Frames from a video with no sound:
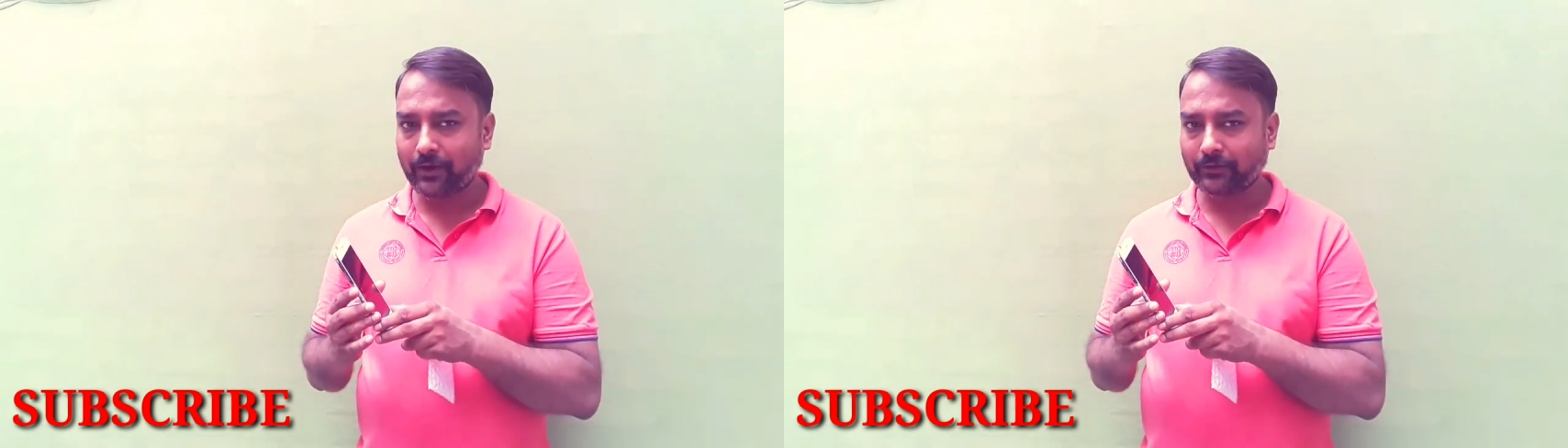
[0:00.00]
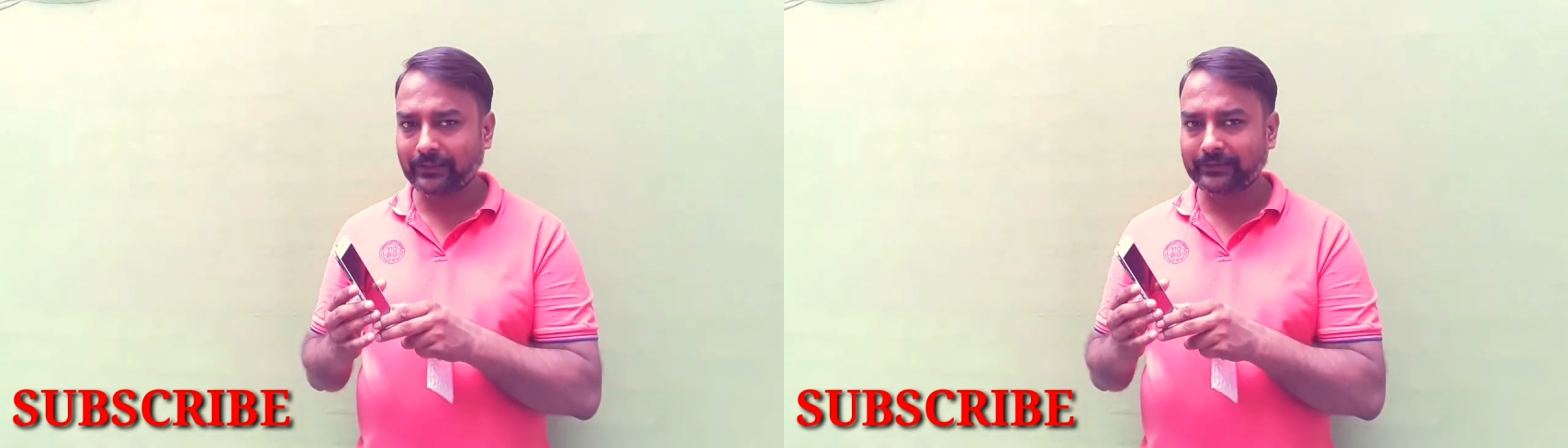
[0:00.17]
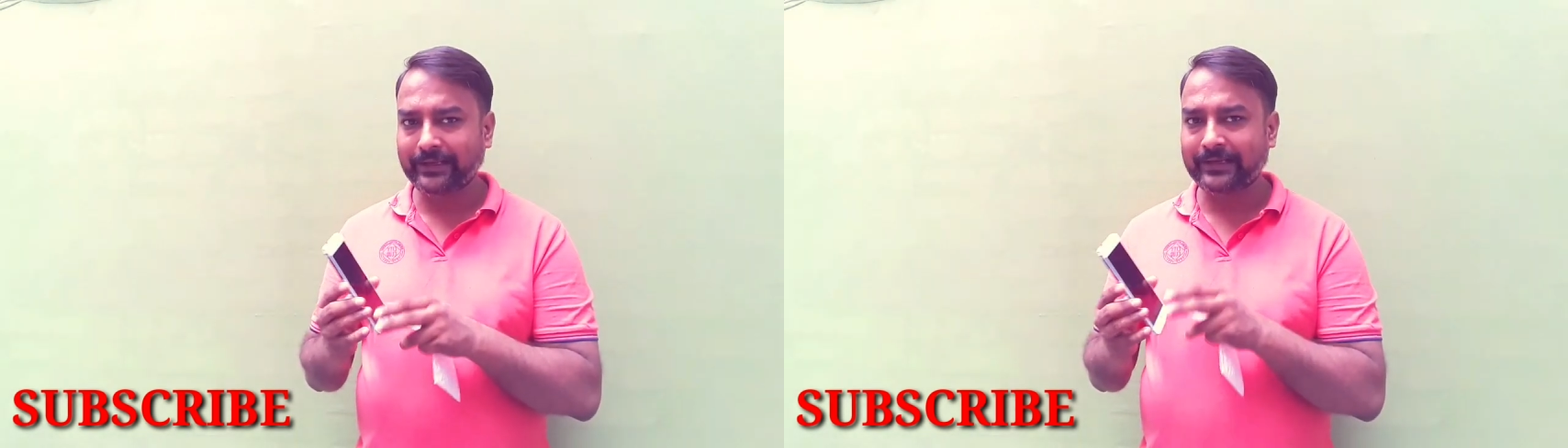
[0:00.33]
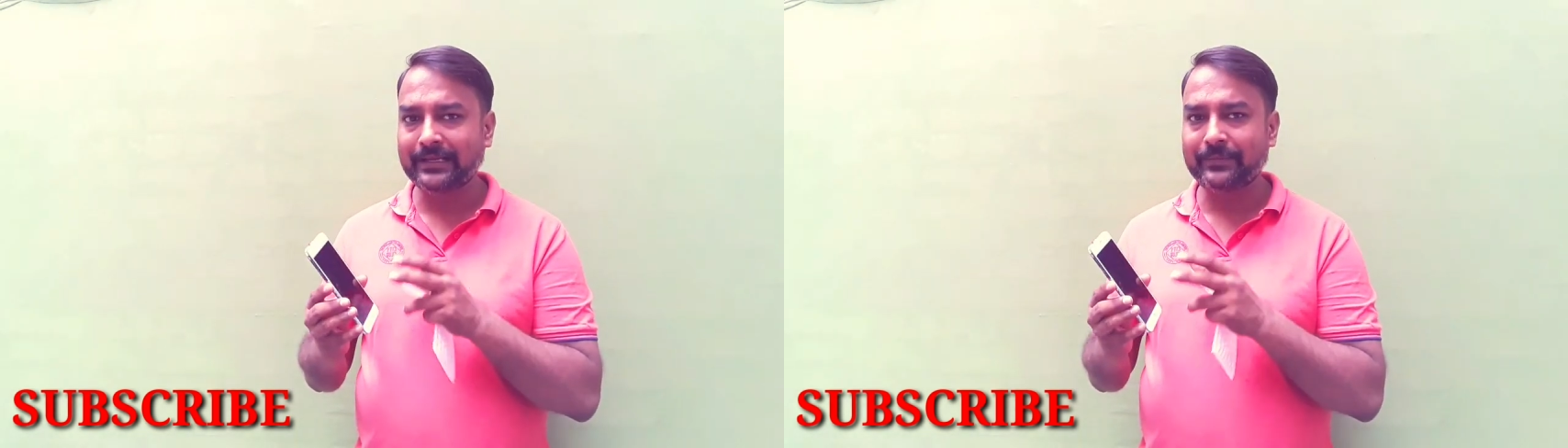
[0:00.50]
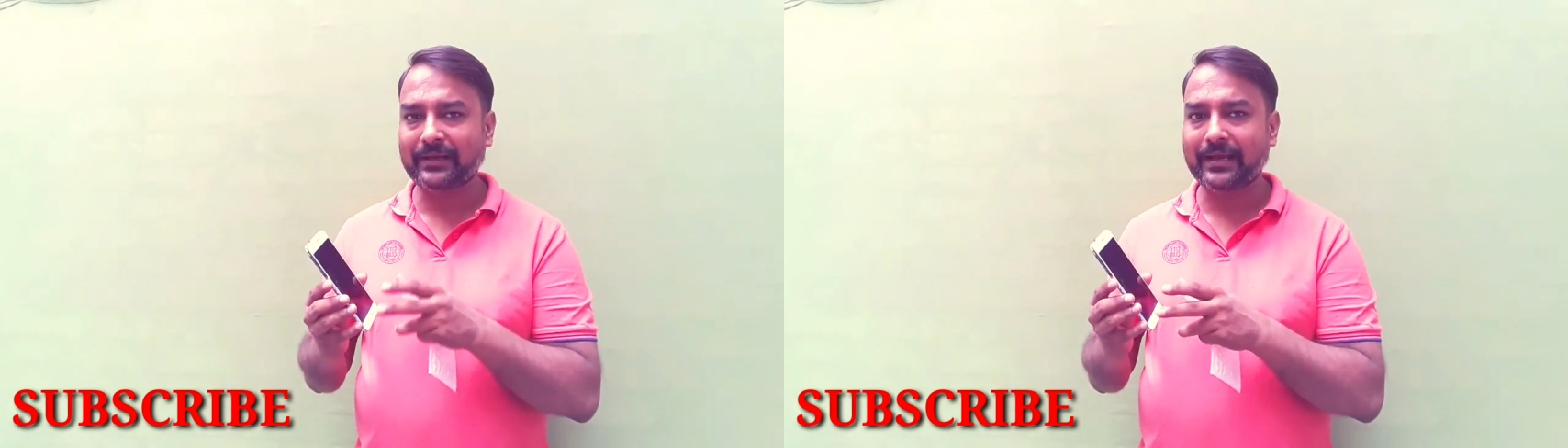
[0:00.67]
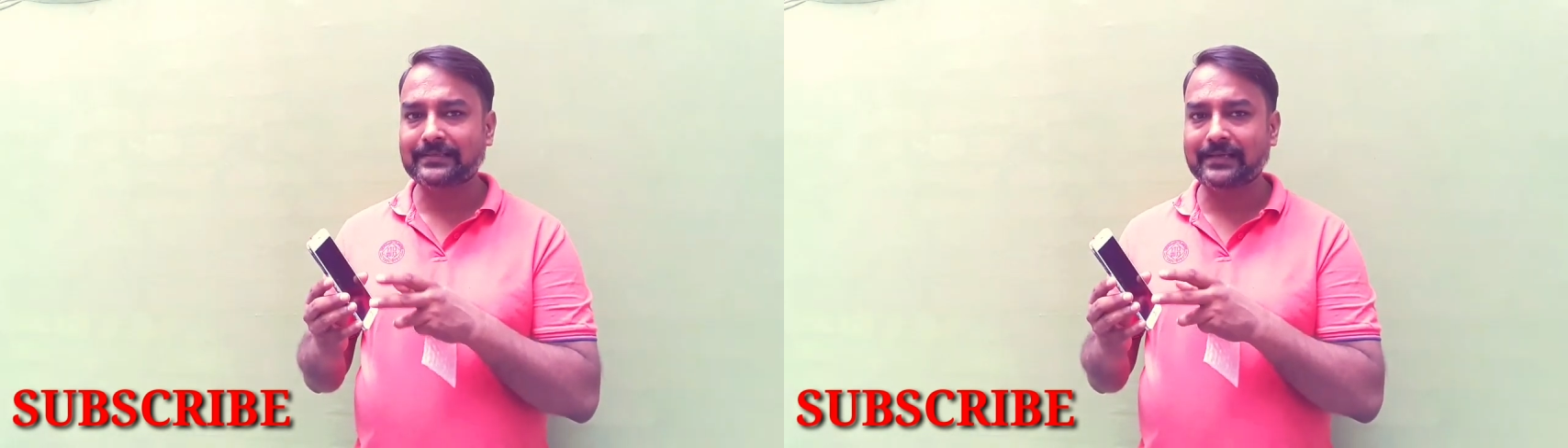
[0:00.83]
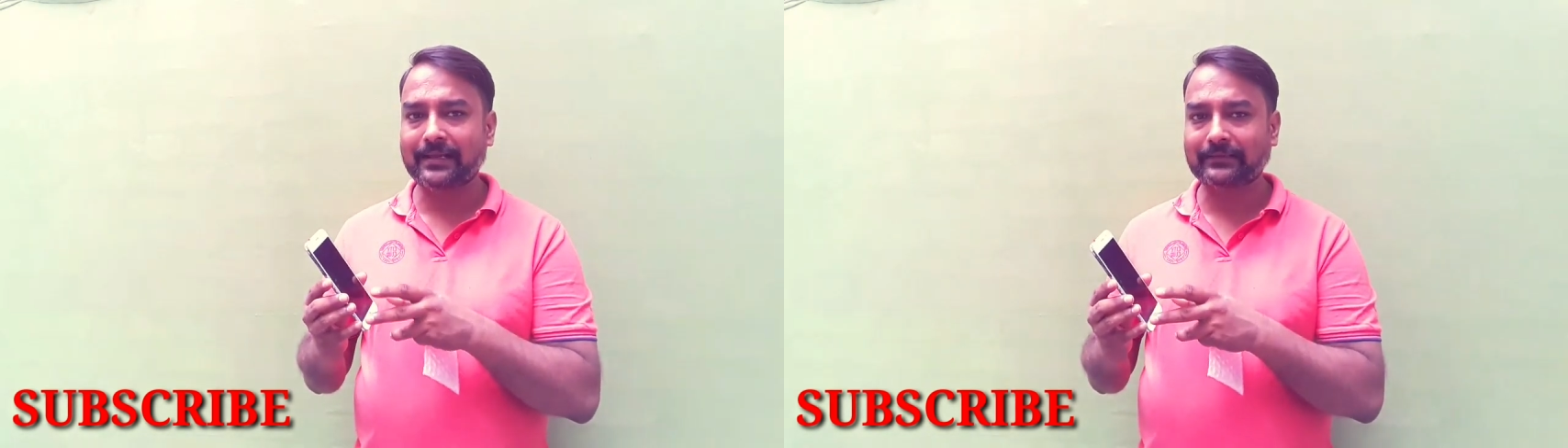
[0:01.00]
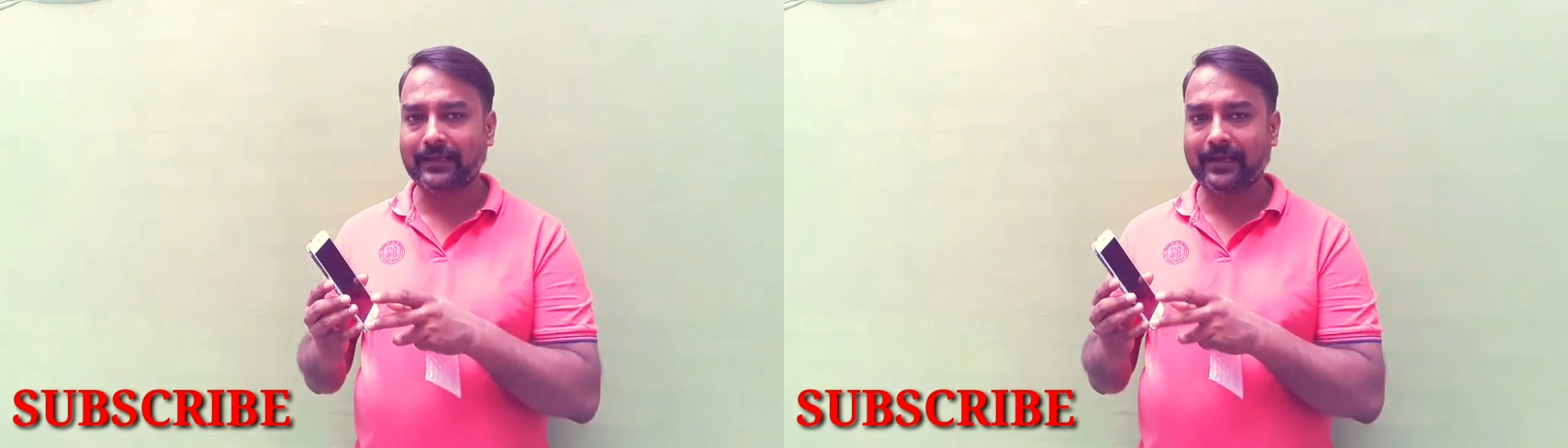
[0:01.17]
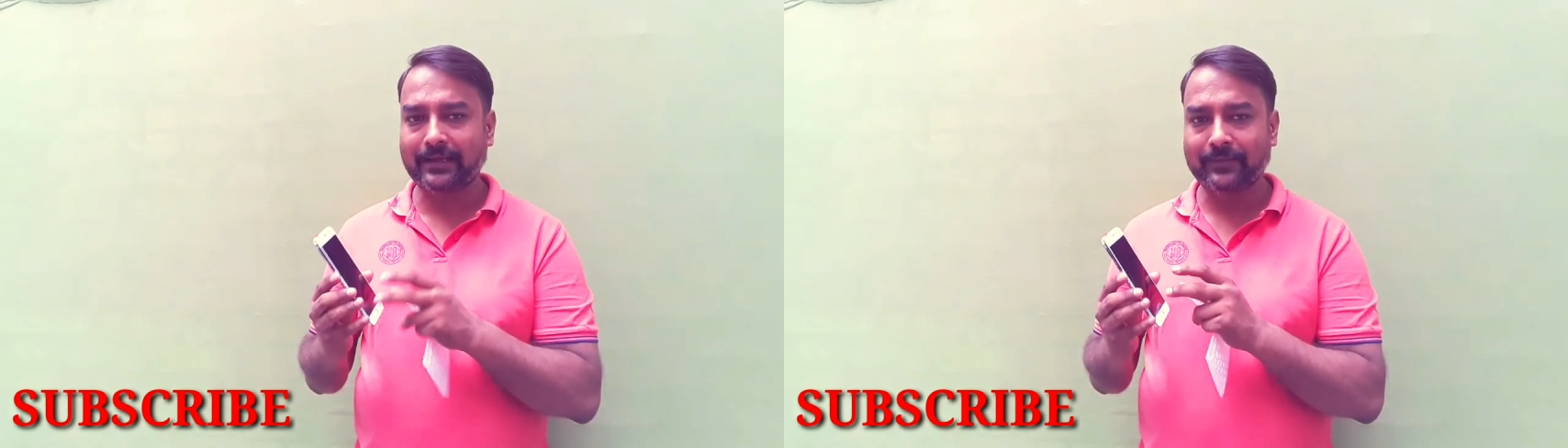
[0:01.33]
और ये देखने में कैसा
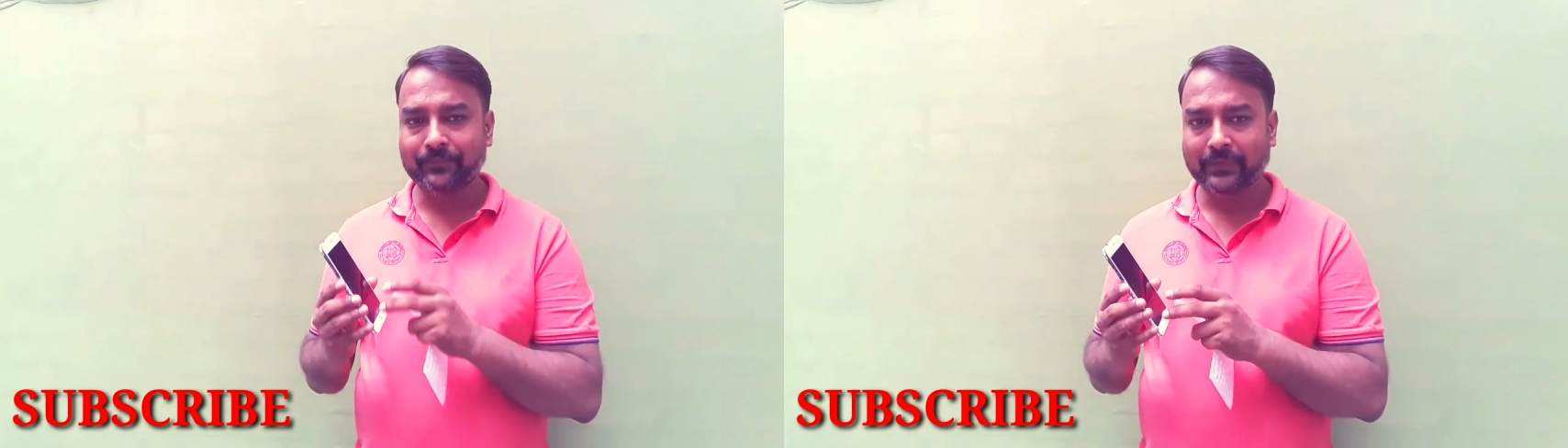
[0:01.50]
लगता है